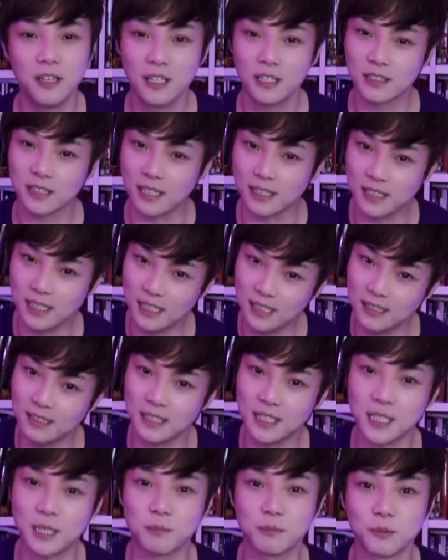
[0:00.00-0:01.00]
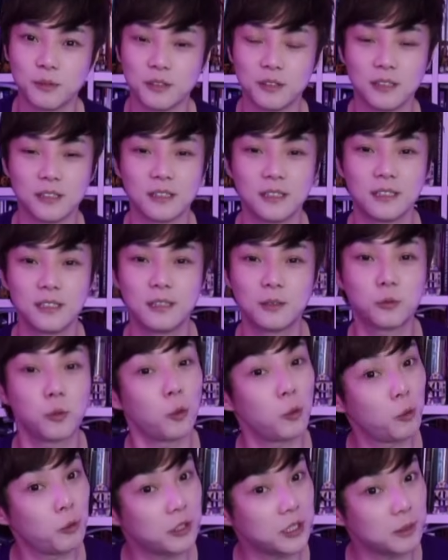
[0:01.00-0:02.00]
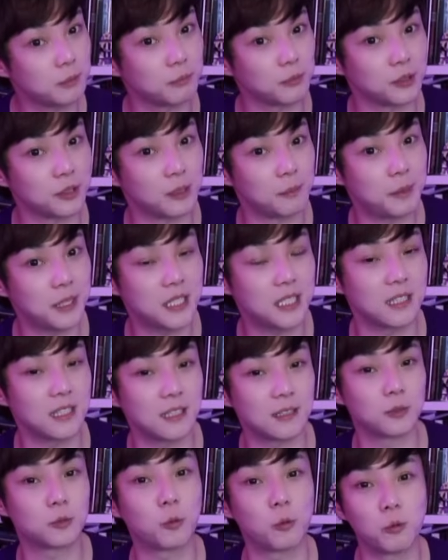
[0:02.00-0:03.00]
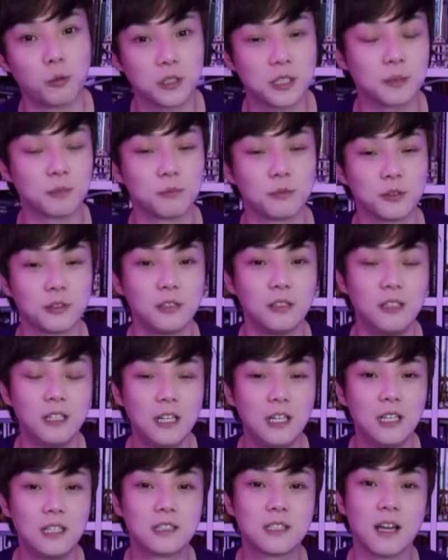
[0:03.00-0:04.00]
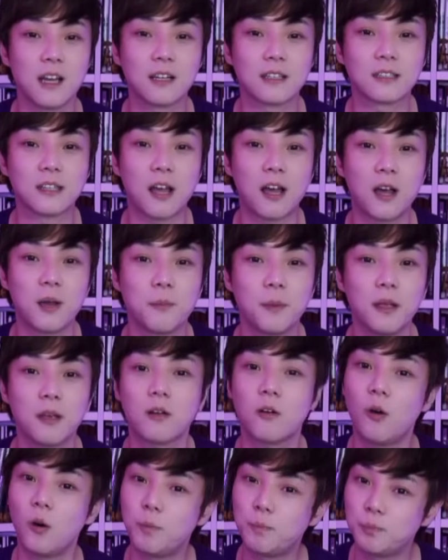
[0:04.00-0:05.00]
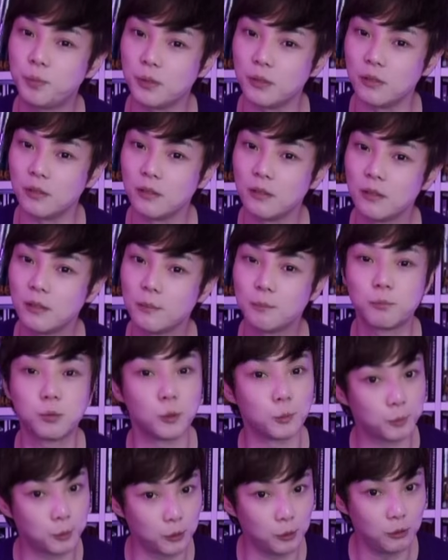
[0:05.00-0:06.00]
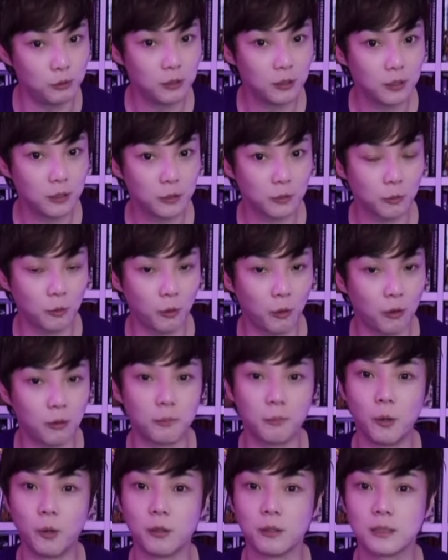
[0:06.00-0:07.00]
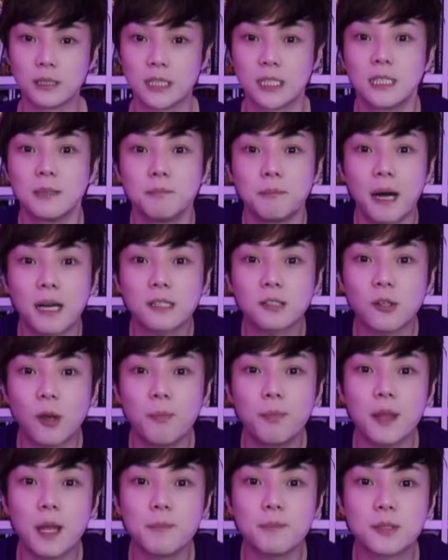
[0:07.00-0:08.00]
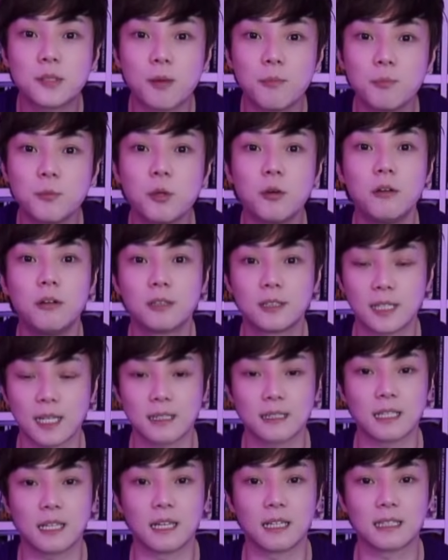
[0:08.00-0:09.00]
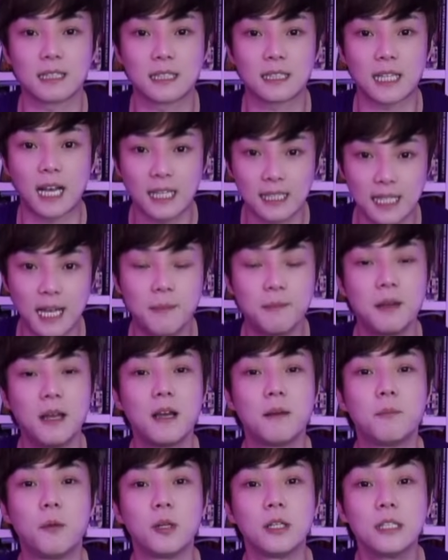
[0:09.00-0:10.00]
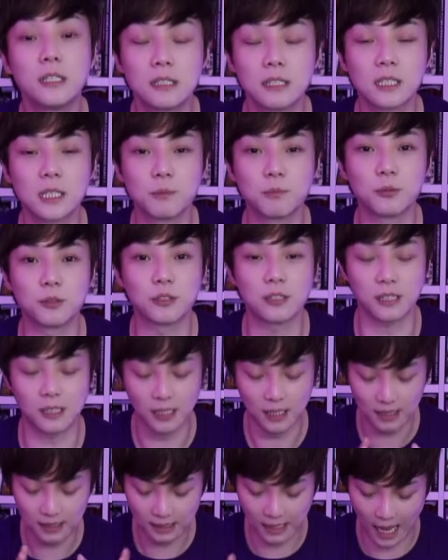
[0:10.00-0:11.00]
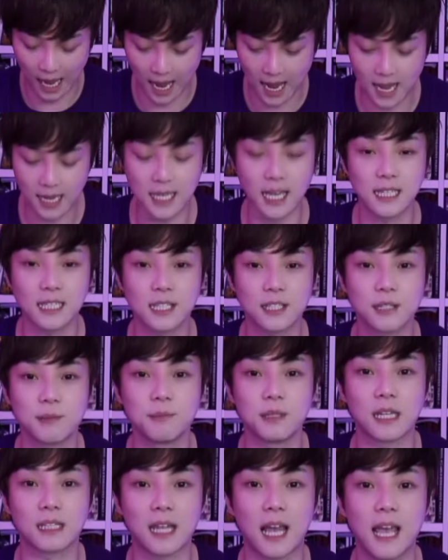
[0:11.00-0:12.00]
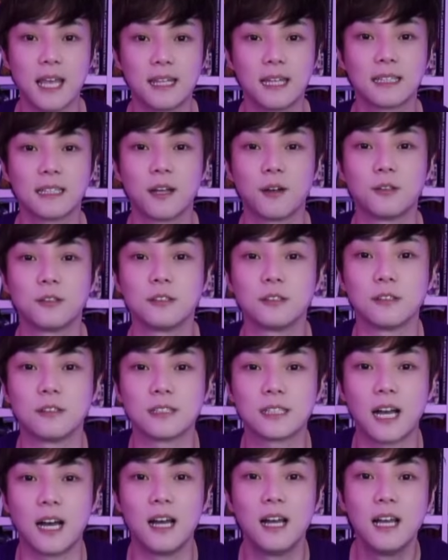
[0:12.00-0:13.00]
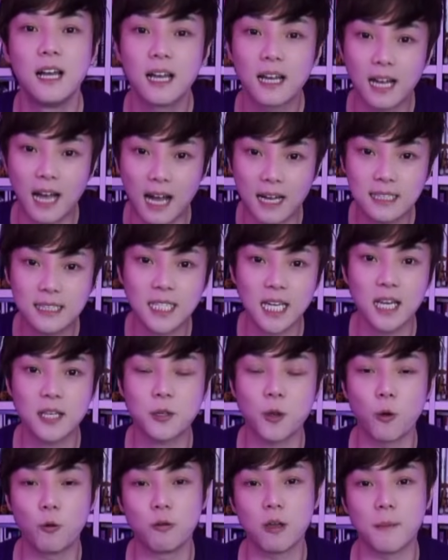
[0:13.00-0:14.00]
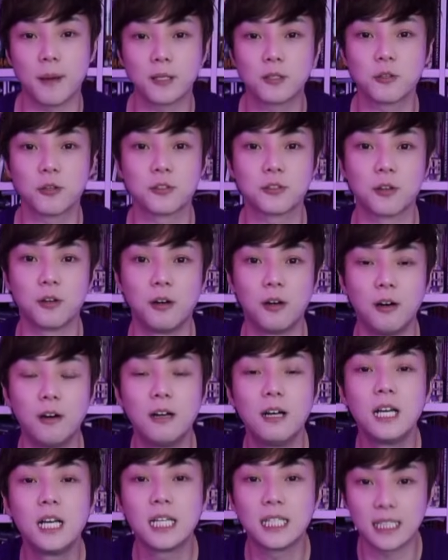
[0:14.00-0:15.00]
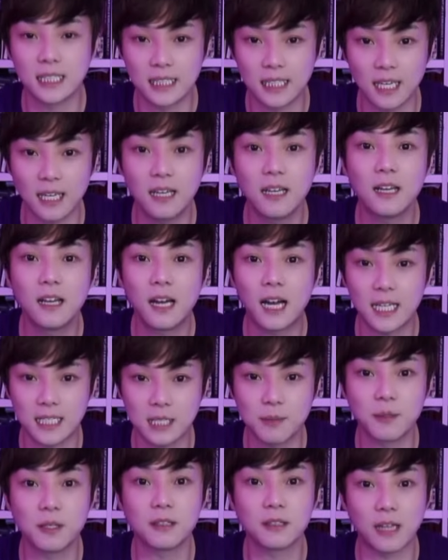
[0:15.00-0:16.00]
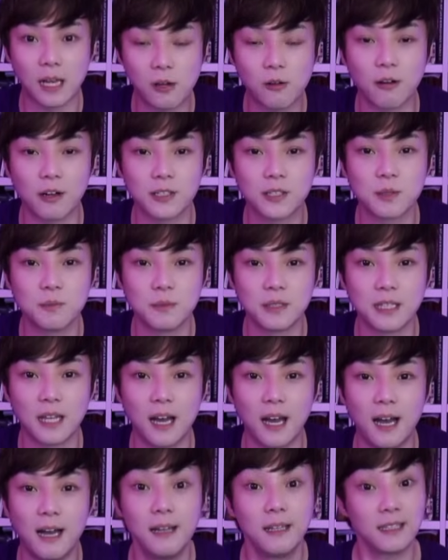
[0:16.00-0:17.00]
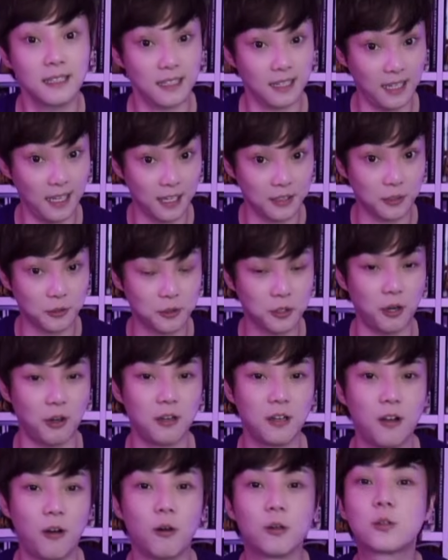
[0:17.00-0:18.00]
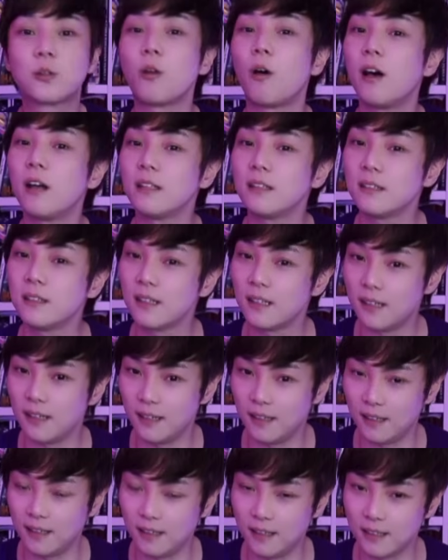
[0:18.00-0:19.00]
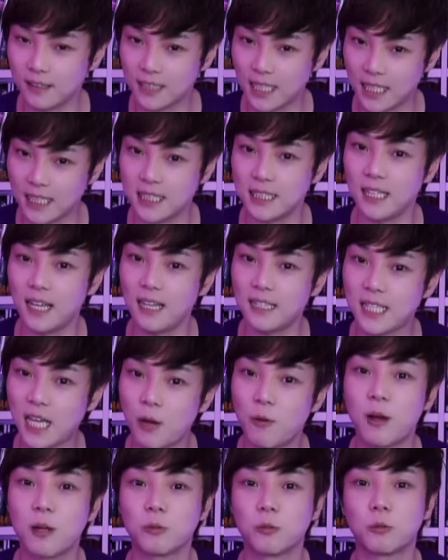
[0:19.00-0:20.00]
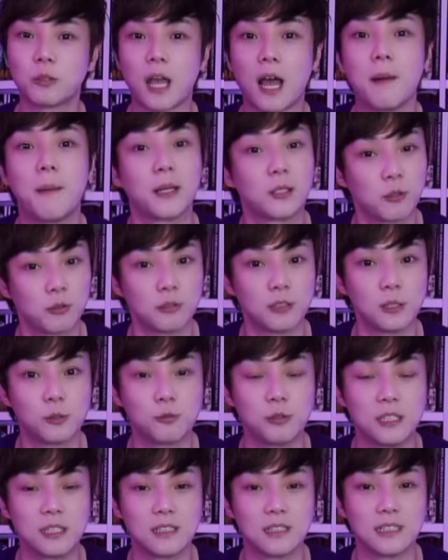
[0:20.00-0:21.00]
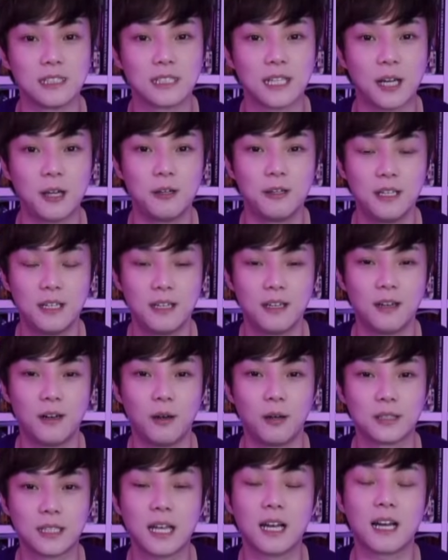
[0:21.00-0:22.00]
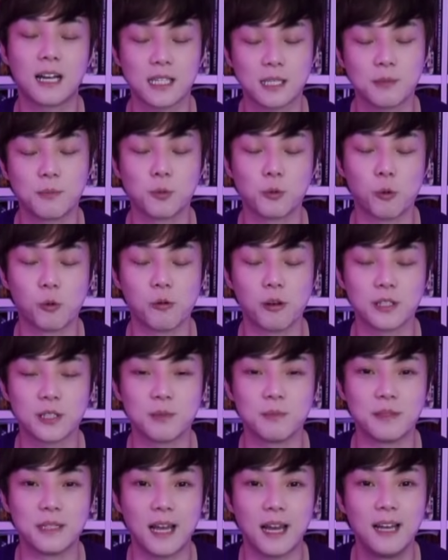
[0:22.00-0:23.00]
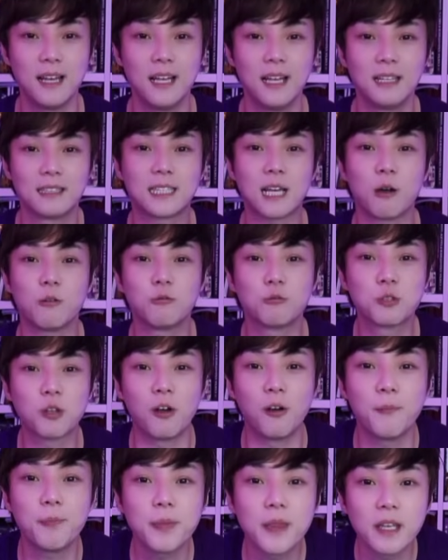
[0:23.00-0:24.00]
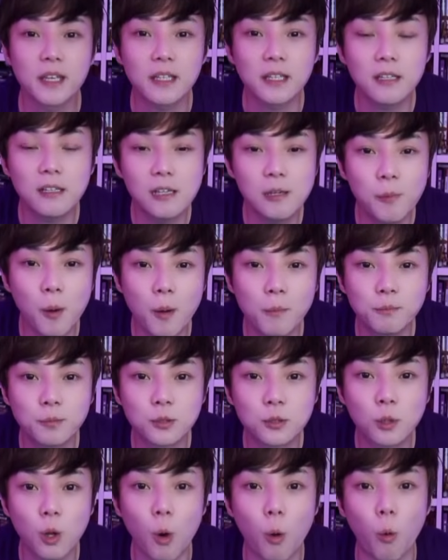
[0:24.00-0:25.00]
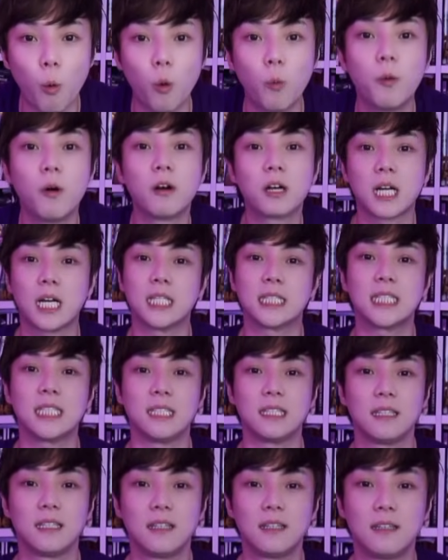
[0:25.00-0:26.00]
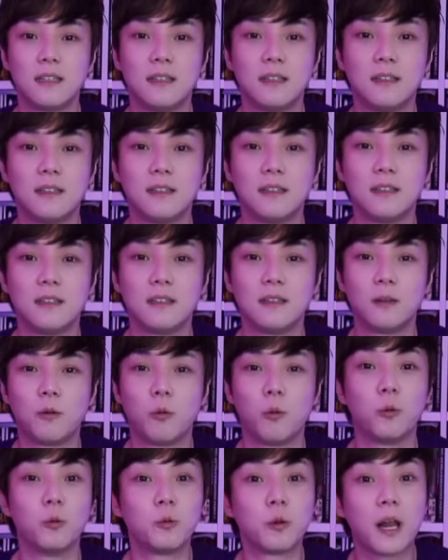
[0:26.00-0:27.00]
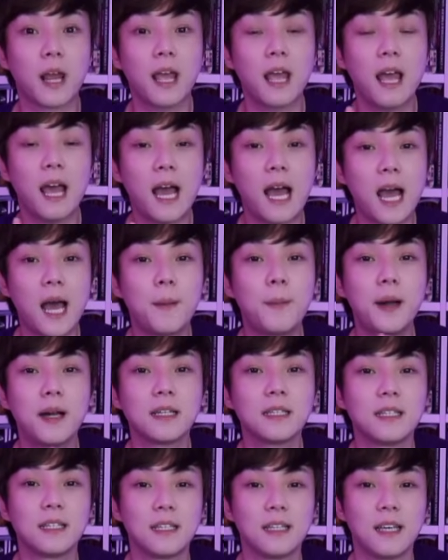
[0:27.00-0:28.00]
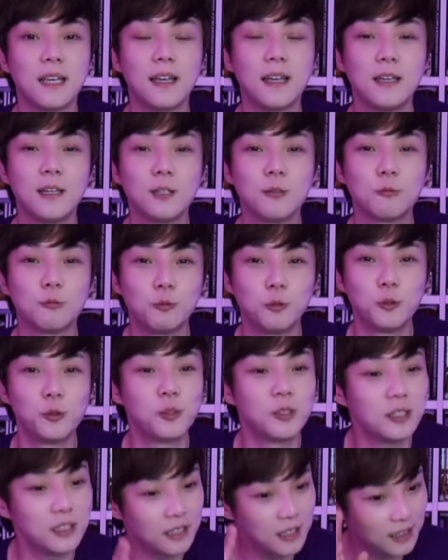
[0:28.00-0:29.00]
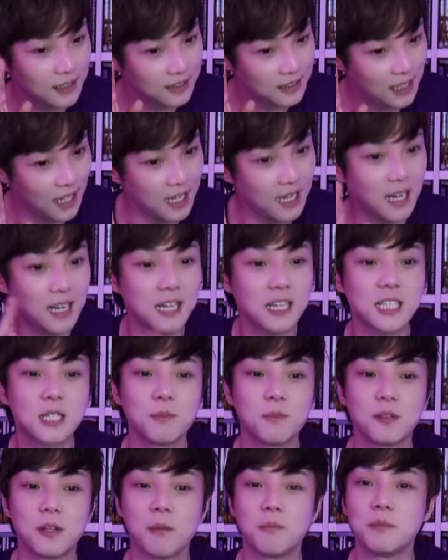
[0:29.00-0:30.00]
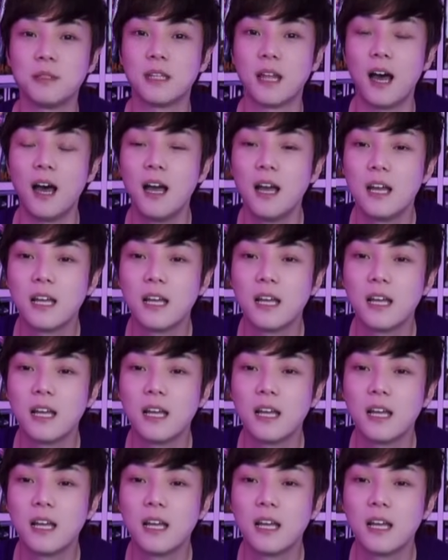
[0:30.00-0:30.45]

자, 싱글이신 분들, 솔로이신 분들, 빛이 나는 솔로이신 분들, 자, 그 다음에 커플, 부부, 어, 뭐 지금 막 썸남 썸녀 짝사랑 짝남 뭐 있으신 분들 다 괜찮습니다. 다 해당되는 고있 거니까 각자의 경우에 맞춰서 이제 하시면 될 것 같습니다. 이해하셨죠? 어떠한 어, 자신의 상황도 다 맞춰드릴 수 있으니까요. 어, 생각하시면 좋을 것 같습니다. 자, 우선 1번부터 5번까지 어, 올해 하반기에 운을 생각하시면 됩니다.